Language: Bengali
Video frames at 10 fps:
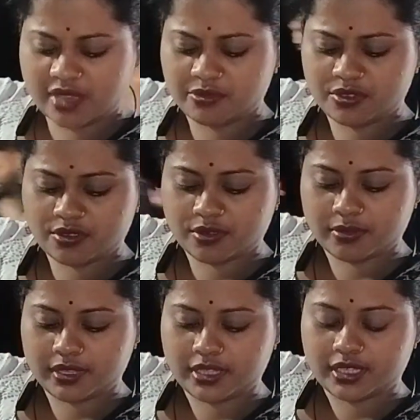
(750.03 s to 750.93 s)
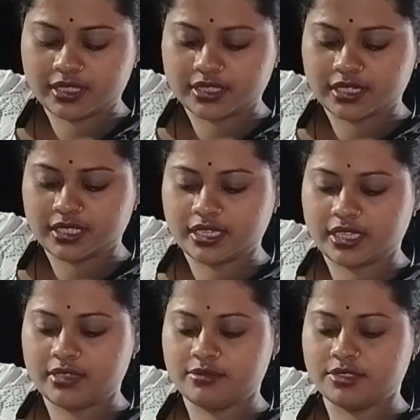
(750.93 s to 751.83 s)
তো বন্ধুরা মেলা টেলা খুব
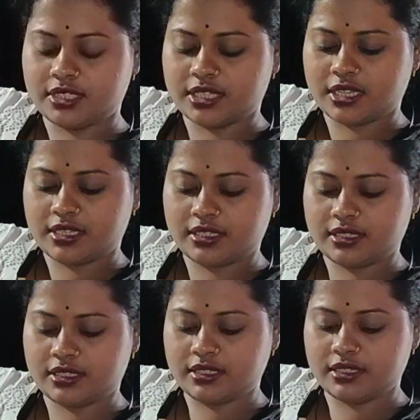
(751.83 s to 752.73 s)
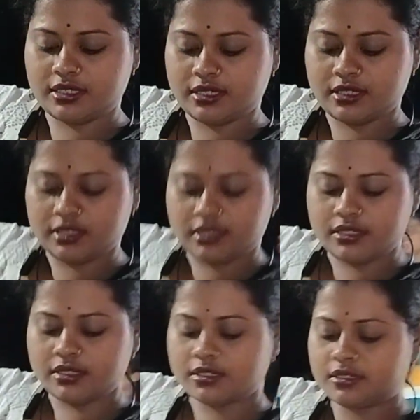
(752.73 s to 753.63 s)
ভালোই ঘুরলাম আর এখানে অনেকটা সময়
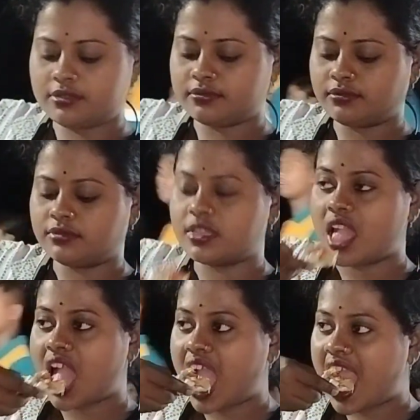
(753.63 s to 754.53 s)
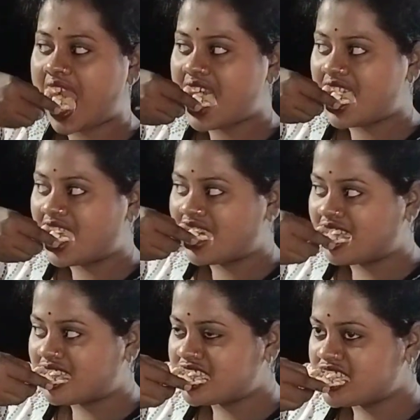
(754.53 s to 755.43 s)
বসেছিলাম এখন সাড়ে নটা প্রায় দশটা
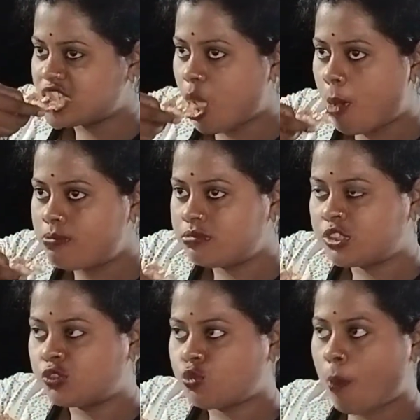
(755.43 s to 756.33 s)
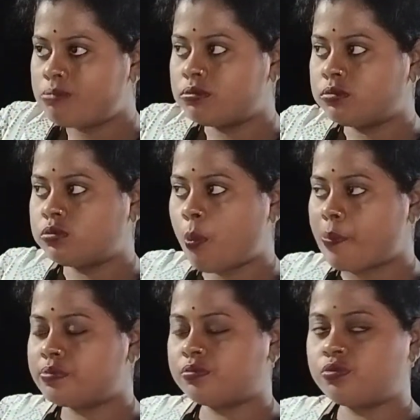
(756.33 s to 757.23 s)
বাজতে চলেছে তো একটুখানি পাপড়ি চাট খেয়ে নিলাম
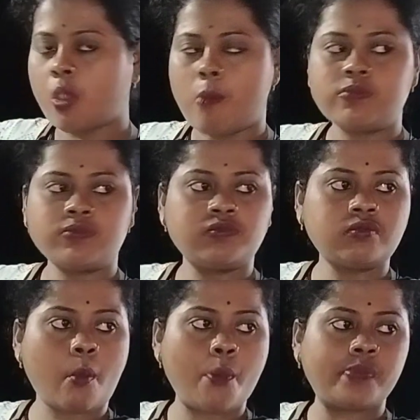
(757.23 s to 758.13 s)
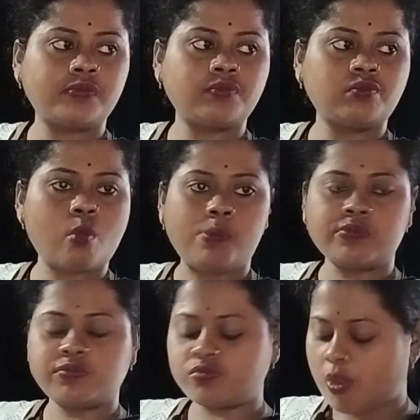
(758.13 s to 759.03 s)
মন হচ্ছিলো কি খাই আর কবে
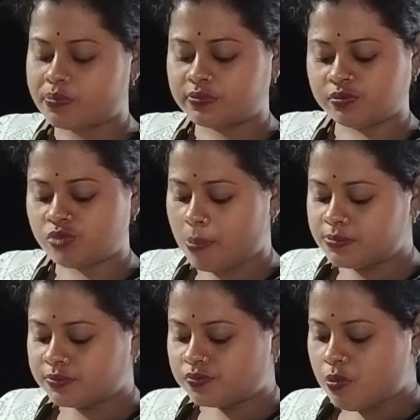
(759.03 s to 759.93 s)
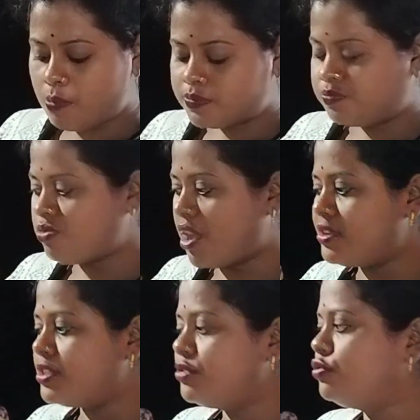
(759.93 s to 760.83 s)
পাবো তা তো ঠিক নেই কারণ সচরাচর
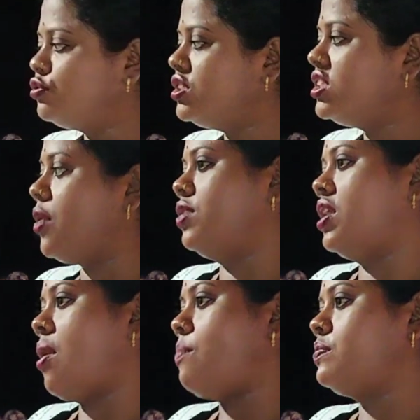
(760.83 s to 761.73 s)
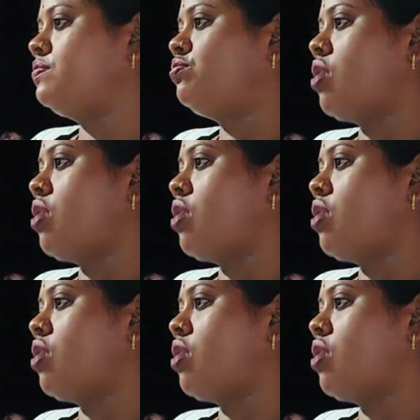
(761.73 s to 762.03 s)
আমাদের ওই দিকটা জানোই সব জায়গায় বসে